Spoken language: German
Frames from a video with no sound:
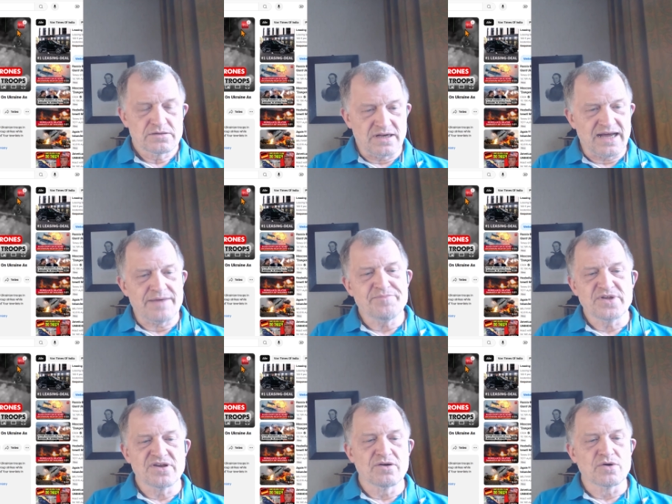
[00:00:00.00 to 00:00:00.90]
dann haben
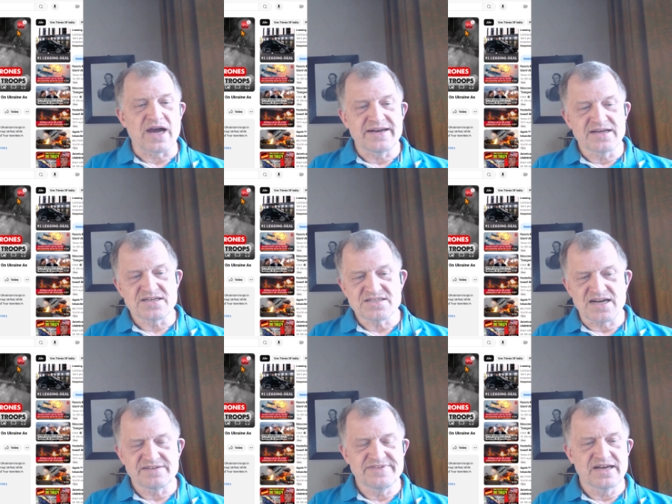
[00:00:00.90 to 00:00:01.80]
die Ukrainer
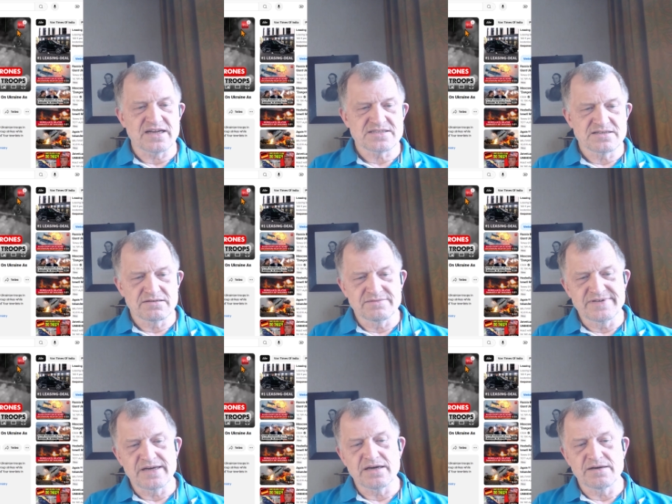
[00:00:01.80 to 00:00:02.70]
gesagt, wir lassen,
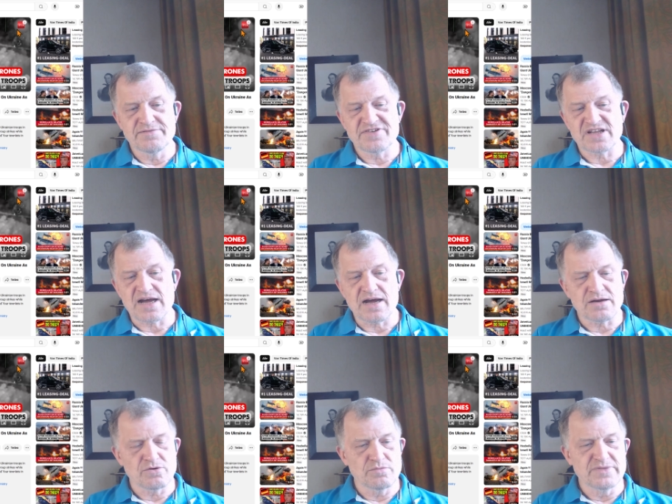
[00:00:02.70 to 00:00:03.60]
wir einen ähm,
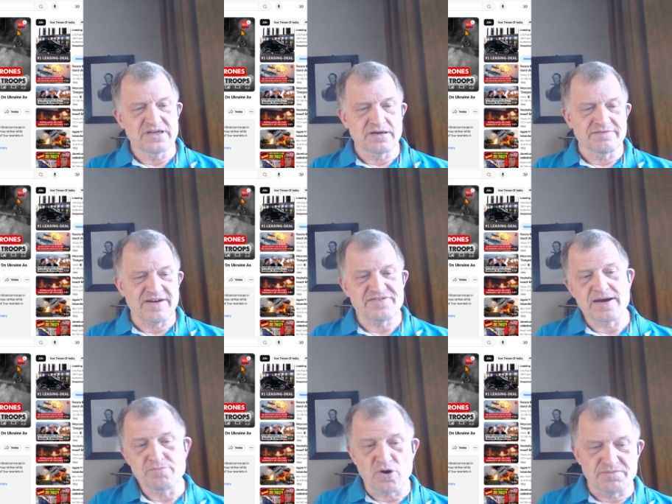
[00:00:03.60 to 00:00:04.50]
Vertrag mit der Waffe
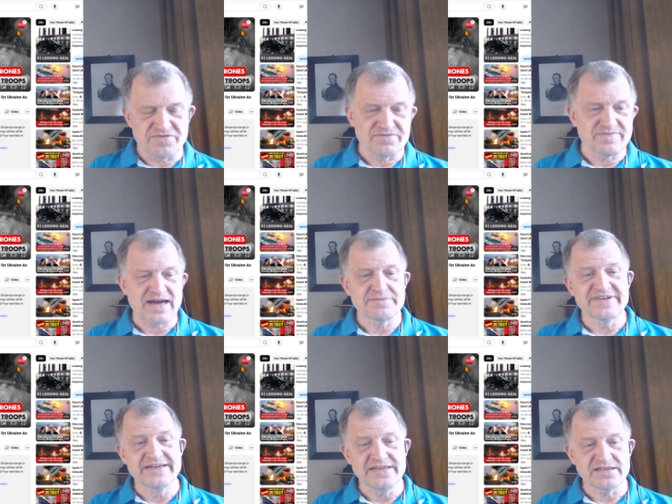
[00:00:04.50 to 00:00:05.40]
am Kopf machen
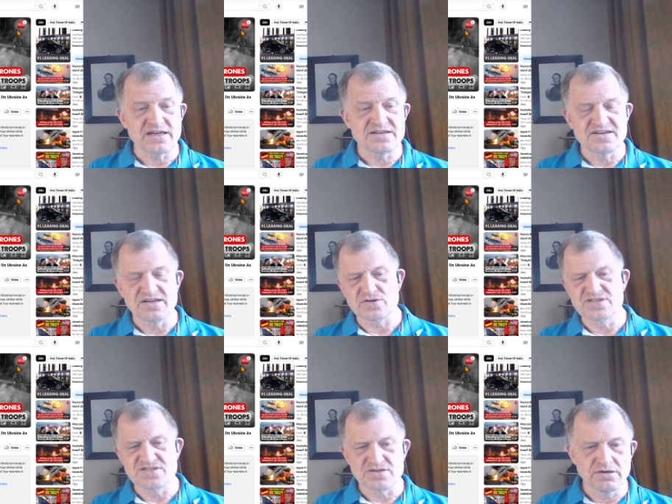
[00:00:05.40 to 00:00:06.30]
wir nicht. Dann sind die
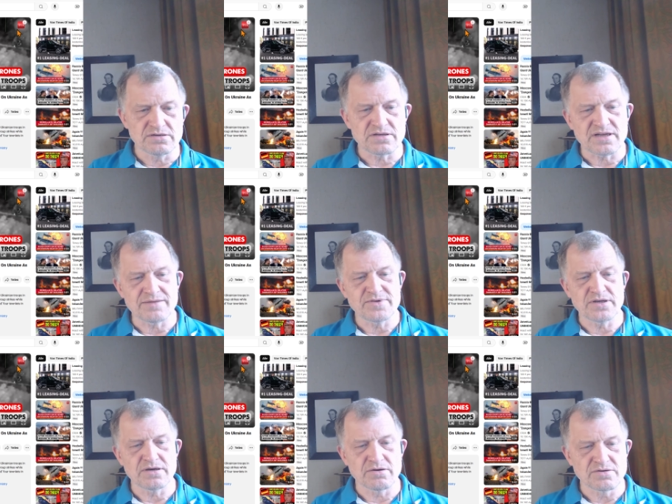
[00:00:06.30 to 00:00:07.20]
Russen zurück. Dann haben
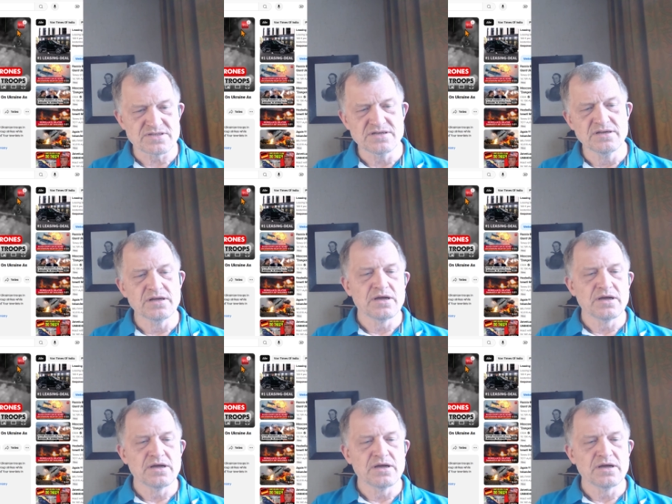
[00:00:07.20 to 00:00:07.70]
die Russen,